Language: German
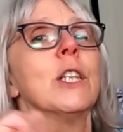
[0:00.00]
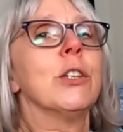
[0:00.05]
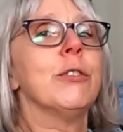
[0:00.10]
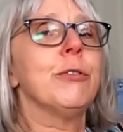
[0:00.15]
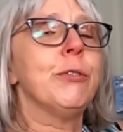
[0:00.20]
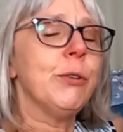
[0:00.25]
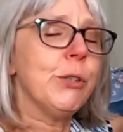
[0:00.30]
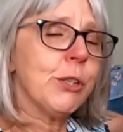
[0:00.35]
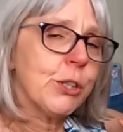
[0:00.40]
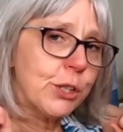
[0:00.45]

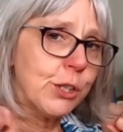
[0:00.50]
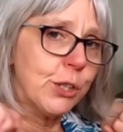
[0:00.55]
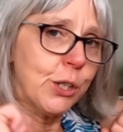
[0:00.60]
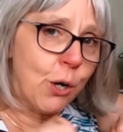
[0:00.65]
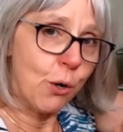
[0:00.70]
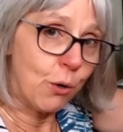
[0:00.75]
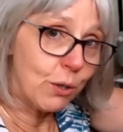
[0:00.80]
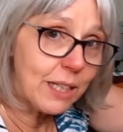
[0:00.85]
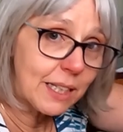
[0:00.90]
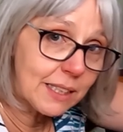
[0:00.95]
Gefühlte
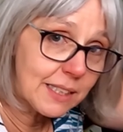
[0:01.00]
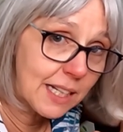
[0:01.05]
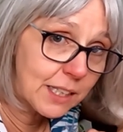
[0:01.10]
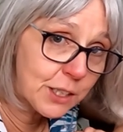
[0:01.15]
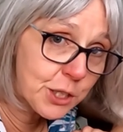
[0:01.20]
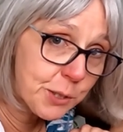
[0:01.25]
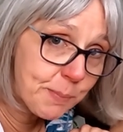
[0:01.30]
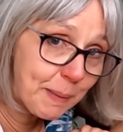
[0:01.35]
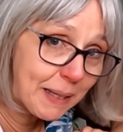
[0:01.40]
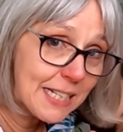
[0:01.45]
100
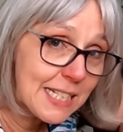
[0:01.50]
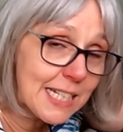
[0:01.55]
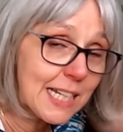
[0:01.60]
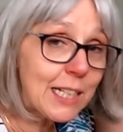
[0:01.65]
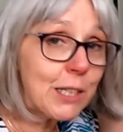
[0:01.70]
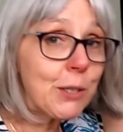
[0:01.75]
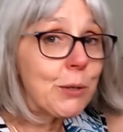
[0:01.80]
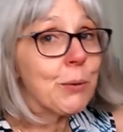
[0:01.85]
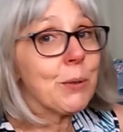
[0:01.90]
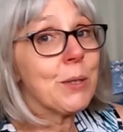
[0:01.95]
Jahre
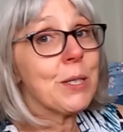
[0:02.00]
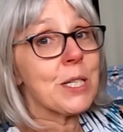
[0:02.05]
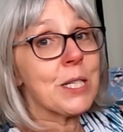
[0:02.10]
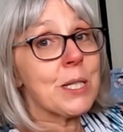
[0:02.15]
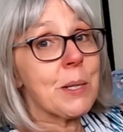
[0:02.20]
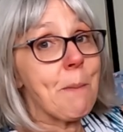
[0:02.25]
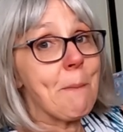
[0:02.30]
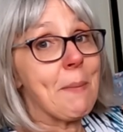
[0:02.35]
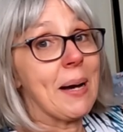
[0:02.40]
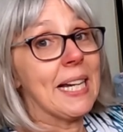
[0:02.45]
später
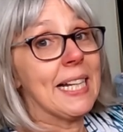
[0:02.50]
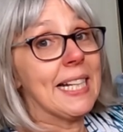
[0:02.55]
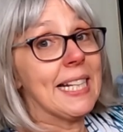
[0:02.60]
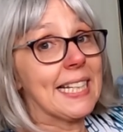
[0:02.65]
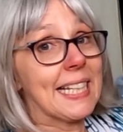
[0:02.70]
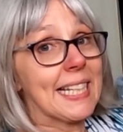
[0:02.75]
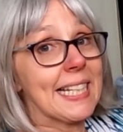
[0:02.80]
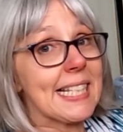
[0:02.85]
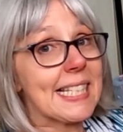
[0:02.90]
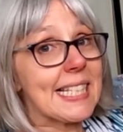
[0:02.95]
und
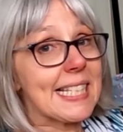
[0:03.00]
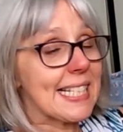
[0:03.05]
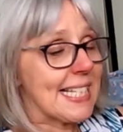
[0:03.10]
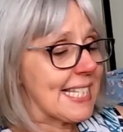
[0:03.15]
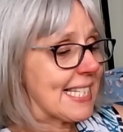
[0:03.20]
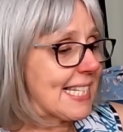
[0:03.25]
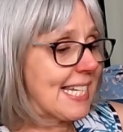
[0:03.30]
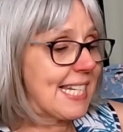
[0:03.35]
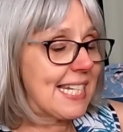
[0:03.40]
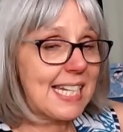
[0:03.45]
meine
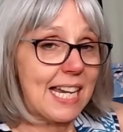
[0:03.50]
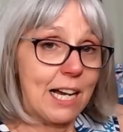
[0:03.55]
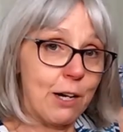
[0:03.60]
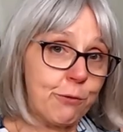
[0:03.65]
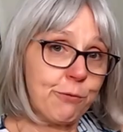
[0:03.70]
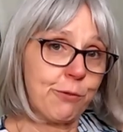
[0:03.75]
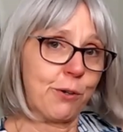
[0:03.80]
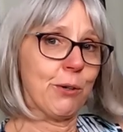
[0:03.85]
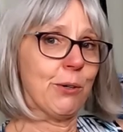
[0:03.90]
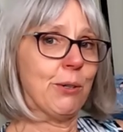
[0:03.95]
Kisten sind
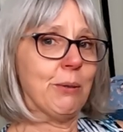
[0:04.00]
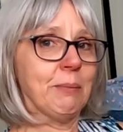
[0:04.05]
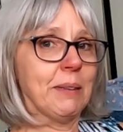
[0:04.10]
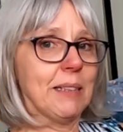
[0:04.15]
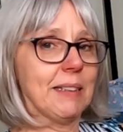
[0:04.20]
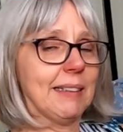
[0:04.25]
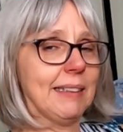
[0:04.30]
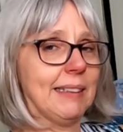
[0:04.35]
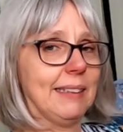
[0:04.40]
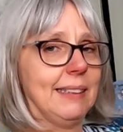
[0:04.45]

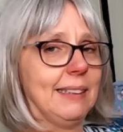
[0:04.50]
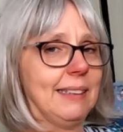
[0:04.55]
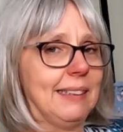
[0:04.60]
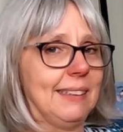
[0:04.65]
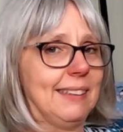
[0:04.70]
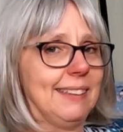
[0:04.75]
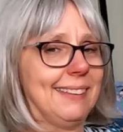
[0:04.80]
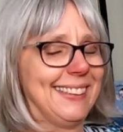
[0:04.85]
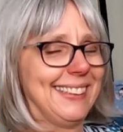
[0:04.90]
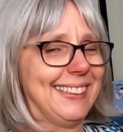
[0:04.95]
aufgeräumt.
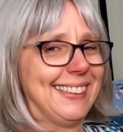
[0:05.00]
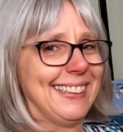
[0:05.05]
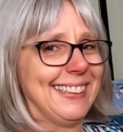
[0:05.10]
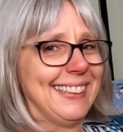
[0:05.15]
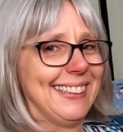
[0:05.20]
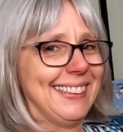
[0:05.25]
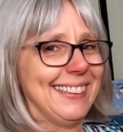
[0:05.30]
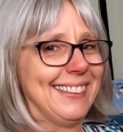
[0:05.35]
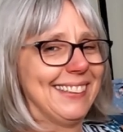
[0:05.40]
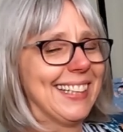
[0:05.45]

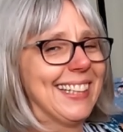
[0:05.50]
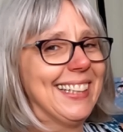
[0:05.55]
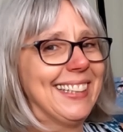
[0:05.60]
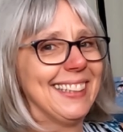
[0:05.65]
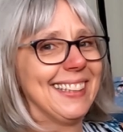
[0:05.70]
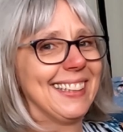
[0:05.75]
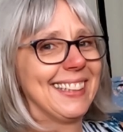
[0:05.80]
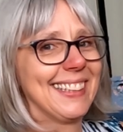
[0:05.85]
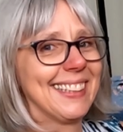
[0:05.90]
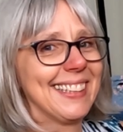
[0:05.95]

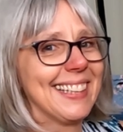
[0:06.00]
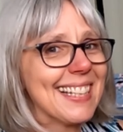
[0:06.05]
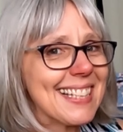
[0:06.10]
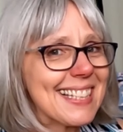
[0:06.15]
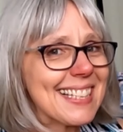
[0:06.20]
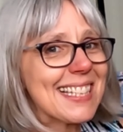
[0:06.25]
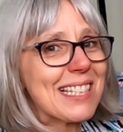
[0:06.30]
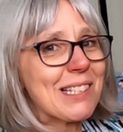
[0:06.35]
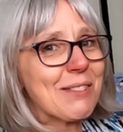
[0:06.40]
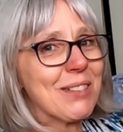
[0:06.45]
Okay,
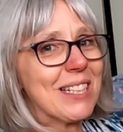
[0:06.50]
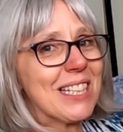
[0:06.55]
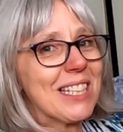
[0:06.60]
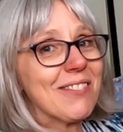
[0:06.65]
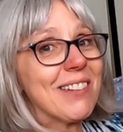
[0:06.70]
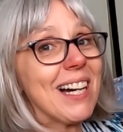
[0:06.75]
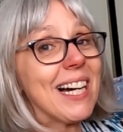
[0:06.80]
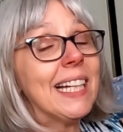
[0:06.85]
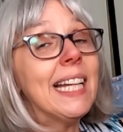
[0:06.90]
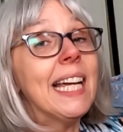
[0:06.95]
das ist so
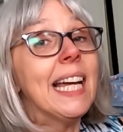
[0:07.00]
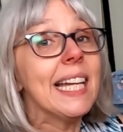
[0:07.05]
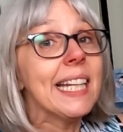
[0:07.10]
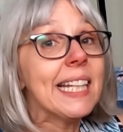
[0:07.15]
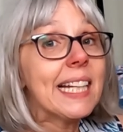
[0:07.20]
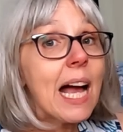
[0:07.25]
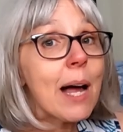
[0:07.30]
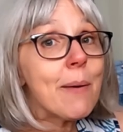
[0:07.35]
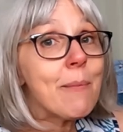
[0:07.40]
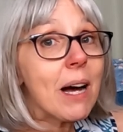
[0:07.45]
nicht wahr.
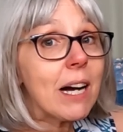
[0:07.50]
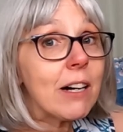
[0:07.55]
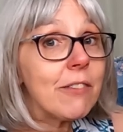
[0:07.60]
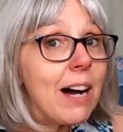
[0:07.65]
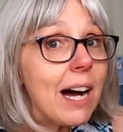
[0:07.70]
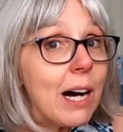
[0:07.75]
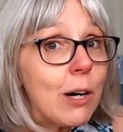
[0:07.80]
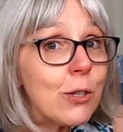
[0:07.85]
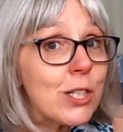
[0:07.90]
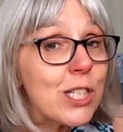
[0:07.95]
Die Kamera
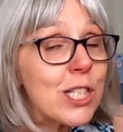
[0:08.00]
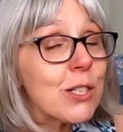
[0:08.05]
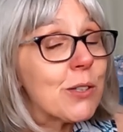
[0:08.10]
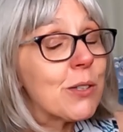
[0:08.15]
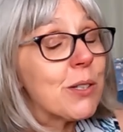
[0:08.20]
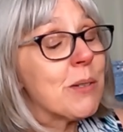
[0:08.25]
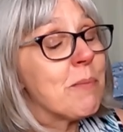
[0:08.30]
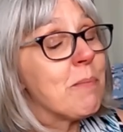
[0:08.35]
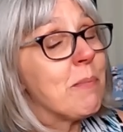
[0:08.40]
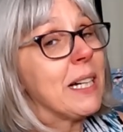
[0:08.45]
war aus
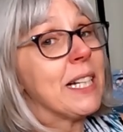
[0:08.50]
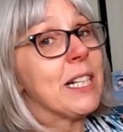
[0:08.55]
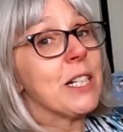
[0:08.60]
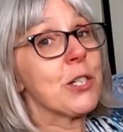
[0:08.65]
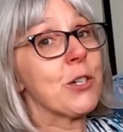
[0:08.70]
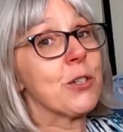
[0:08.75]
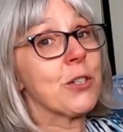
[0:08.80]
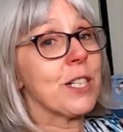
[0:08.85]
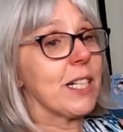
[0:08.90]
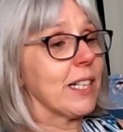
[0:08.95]
und meine
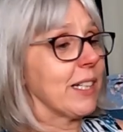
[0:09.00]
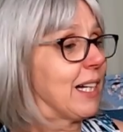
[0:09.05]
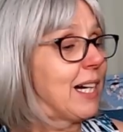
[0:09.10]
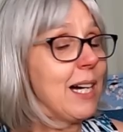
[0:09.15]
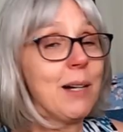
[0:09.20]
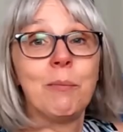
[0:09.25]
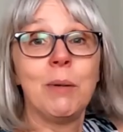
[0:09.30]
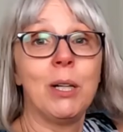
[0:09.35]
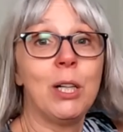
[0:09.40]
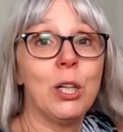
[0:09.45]
Tochter
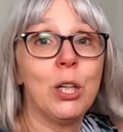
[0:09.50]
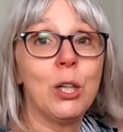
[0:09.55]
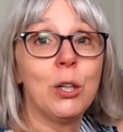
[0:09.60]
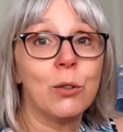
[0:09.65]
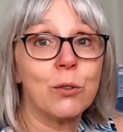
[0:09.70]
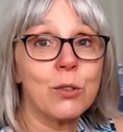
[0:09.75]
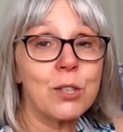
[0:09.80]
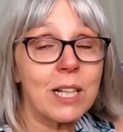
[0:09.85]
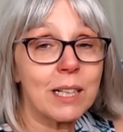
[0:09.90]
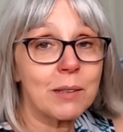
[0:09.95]
kam
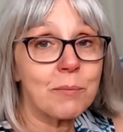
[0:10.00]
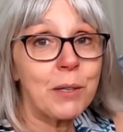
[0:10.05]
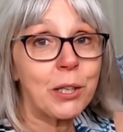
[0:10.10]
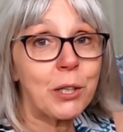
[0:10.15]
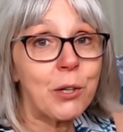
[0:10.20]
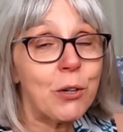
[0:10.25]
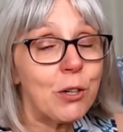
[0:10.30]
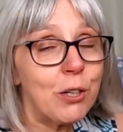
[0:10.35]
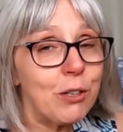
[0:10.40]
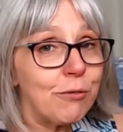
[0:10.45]
und hat mir
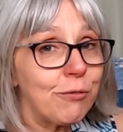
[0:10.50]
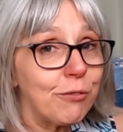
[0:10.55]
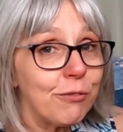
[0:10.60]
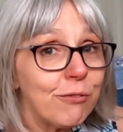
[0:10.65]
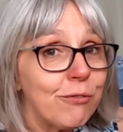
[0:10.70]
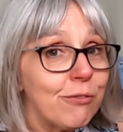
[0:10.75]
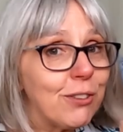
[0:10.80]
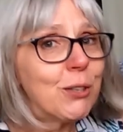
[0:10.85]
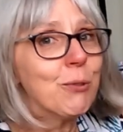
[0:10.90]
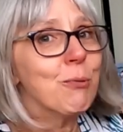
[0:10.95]

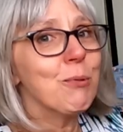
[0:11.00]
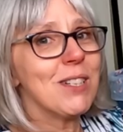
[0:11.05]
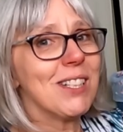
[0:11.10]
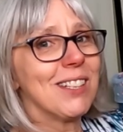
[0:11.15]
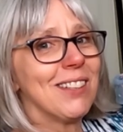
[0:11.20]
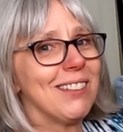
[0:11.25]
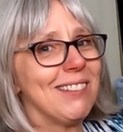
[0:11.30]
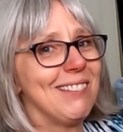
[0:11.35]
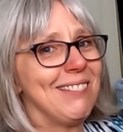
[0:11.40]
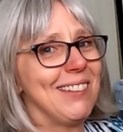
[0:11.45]
geholfen, wie gut,
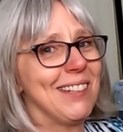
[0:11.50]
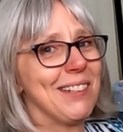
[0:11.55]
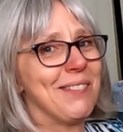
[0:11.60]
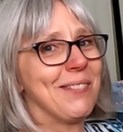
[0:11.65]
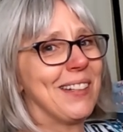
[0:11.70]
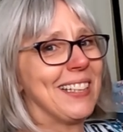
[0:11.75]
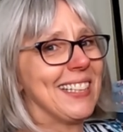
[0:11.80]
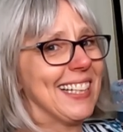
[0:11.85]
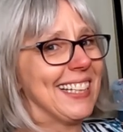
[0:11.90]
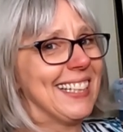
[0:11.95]
wenn
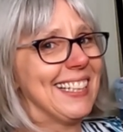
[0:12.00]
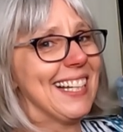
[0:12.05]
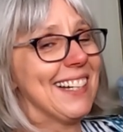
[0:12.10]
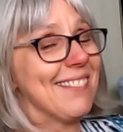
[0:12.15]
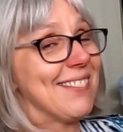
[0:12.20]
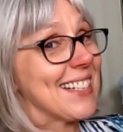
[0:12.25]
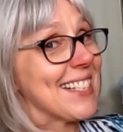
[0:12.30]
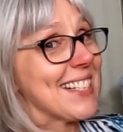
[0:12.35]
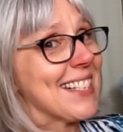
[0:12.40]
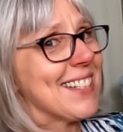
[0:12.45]
man eine
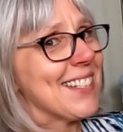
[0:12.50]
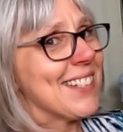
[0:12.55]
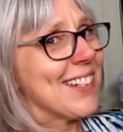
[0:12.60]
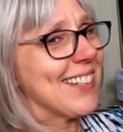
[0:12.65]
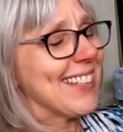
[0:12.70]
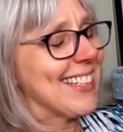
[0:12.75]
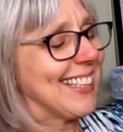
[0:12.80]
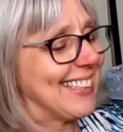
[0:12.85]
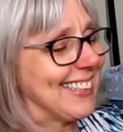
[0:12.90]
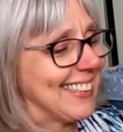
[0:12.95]
erwachsene
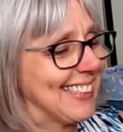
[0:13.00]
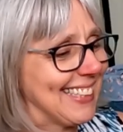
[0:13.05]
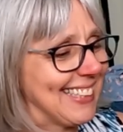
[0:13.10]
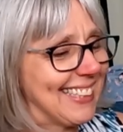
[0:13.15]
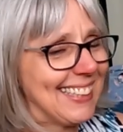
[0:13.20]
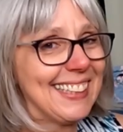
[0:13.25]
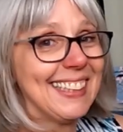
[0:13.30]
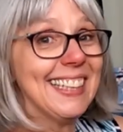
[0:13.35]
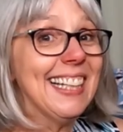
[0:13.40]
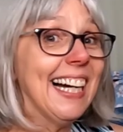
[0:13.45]
Tochter hat.
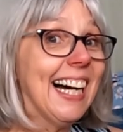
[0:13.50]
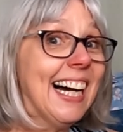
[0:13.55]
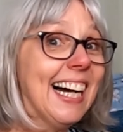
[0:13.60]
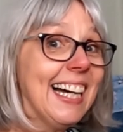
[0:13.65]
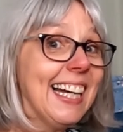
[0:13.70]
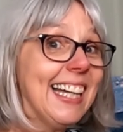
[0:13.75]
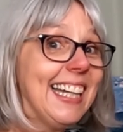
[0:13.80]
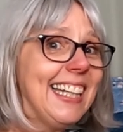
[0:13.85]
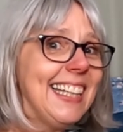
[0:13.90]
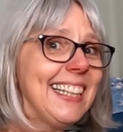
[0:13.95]

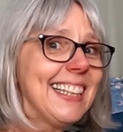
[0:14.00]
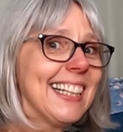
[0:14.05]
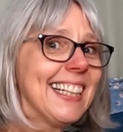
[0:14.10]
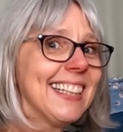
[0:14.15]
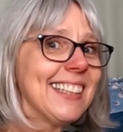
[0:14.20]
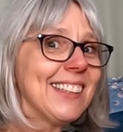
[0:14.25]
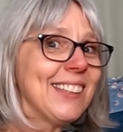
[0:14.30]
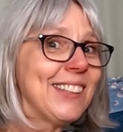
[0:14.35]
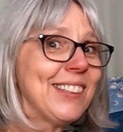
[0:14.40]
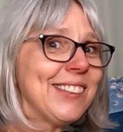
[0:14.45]
Hi,
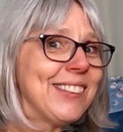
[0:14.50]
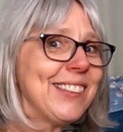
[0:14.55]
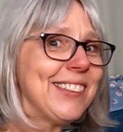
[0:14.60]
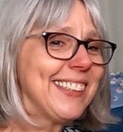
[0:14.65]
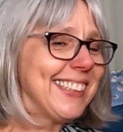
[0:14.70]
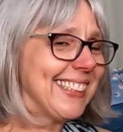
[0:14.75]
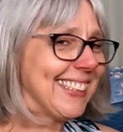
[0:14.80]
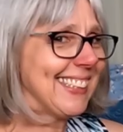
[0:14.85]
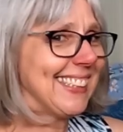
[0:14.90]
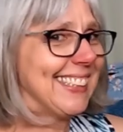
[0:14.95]
danke
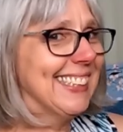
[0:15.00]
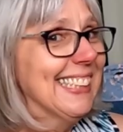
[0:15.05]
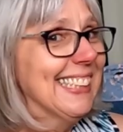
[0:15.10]
schön.